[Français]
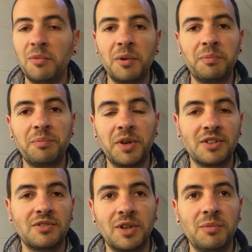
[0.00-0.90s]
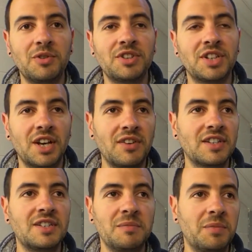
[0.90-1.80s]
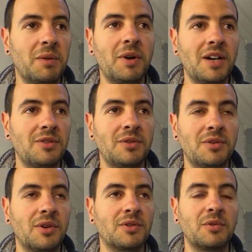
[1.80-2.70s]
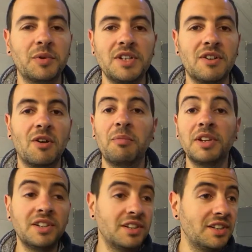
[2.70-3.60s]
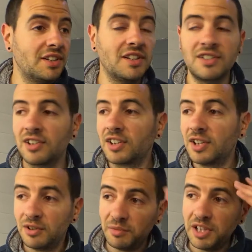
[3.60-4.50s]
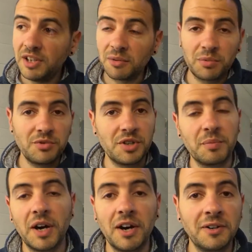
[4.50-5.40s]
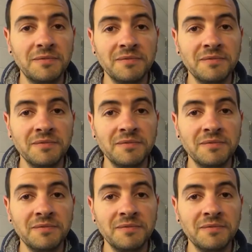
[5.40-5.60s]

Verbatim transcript: moi personnellement, j'ai traversé pas mal d'entreprises, alors pas des, des, centaines de milliers non plus, j'ai pas